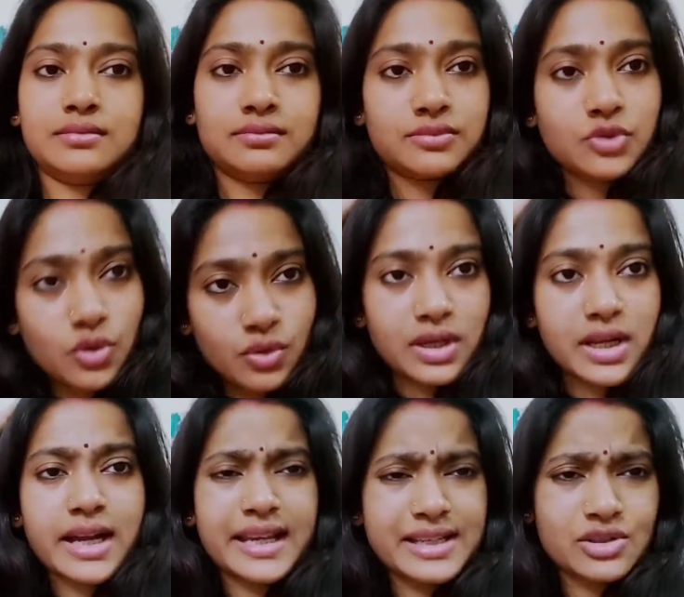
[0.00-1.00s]
কোকোলা
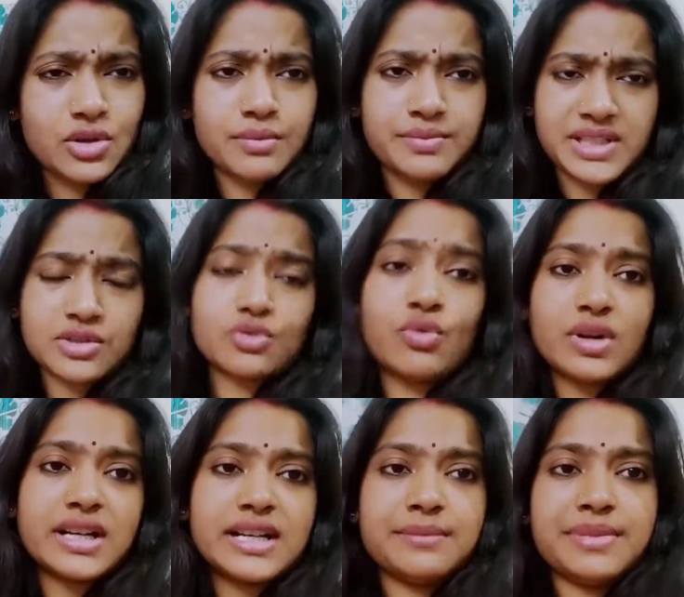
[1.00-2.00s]
এই সব যে
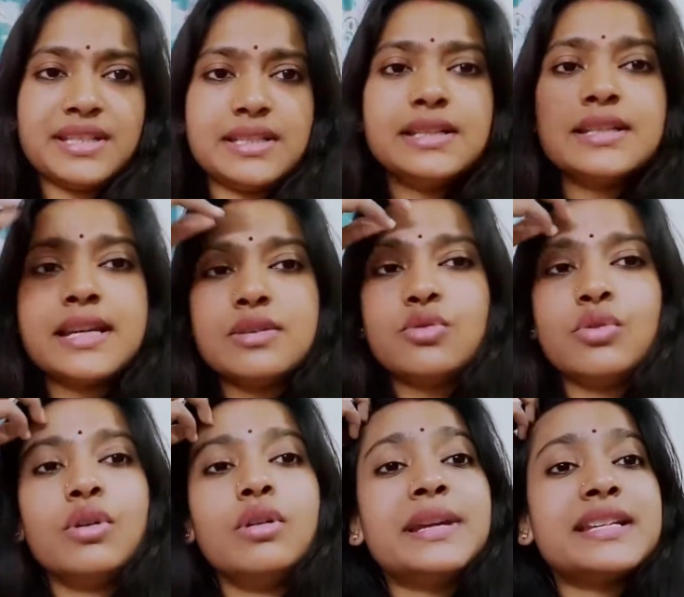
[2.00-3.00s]
সোডা টাইপের জিনিস
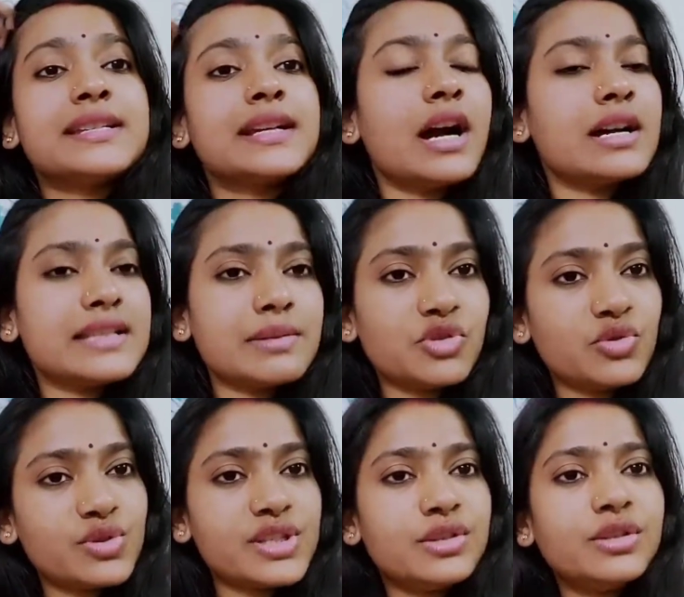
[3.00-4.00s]
এইগুলো বেশি খাওয়া যেমন
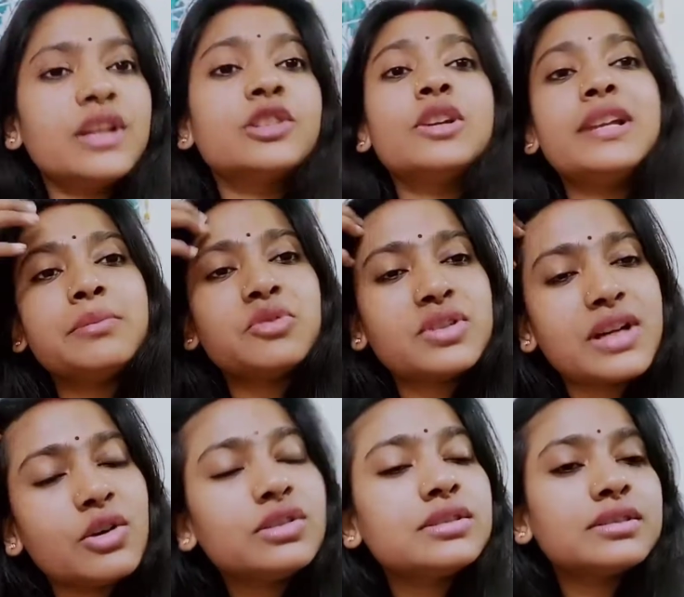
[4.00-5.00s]
উচিত নয় তো
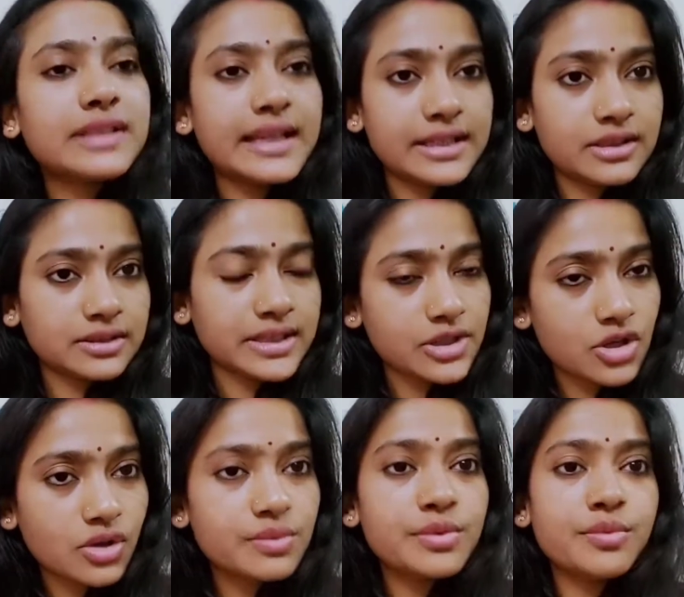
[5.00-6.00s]
লেবুটাও সেই
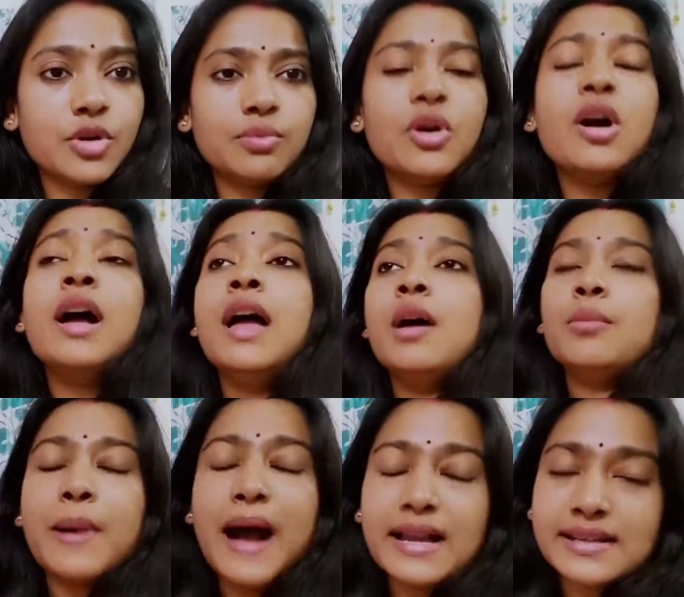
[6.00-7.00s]
রকমই বলবো
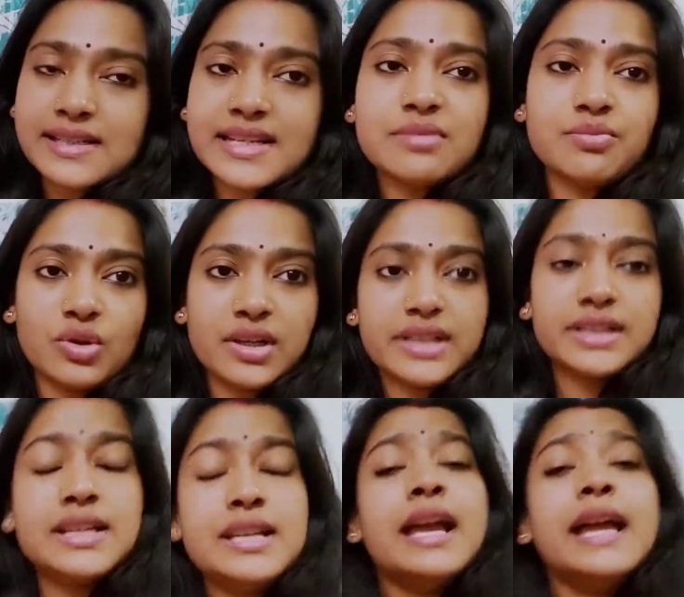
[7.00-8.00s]
ফার্স্টেই বলে
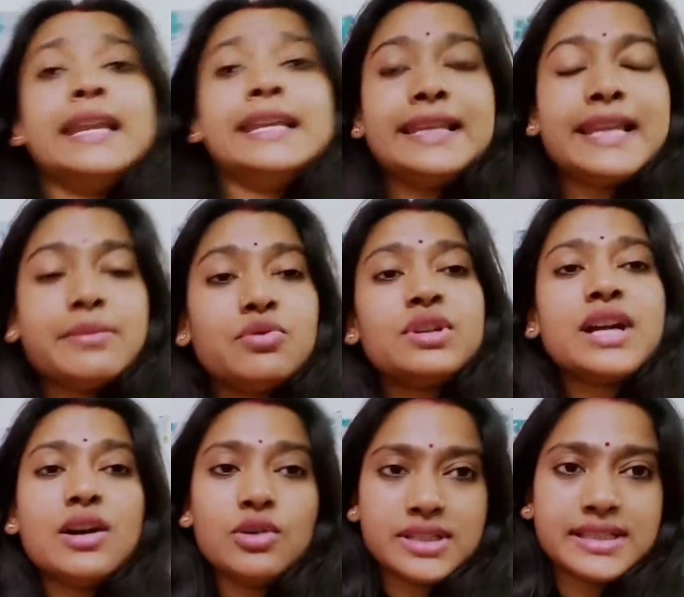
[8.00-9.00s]
নিই লেবুটা
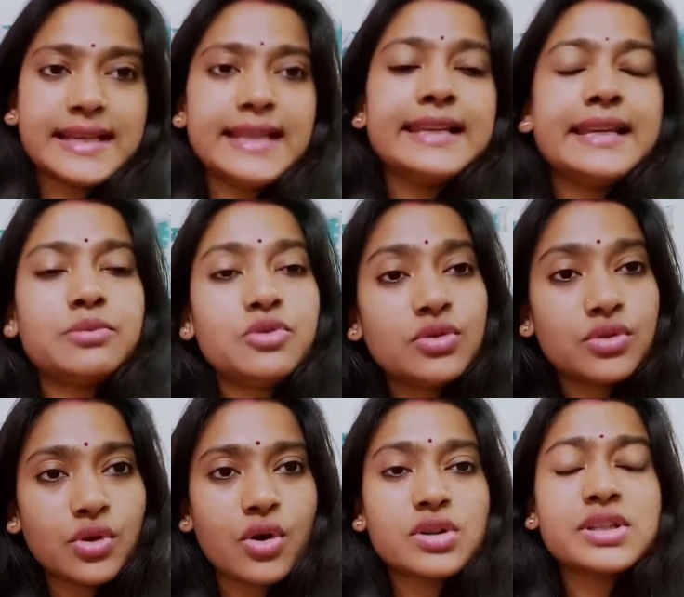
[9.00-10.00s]
হচ্ছে লেবুর
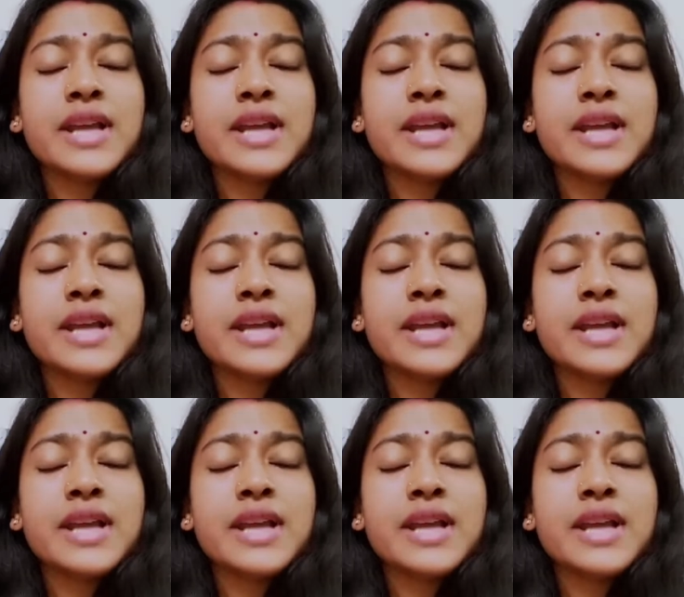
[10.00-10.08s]
রস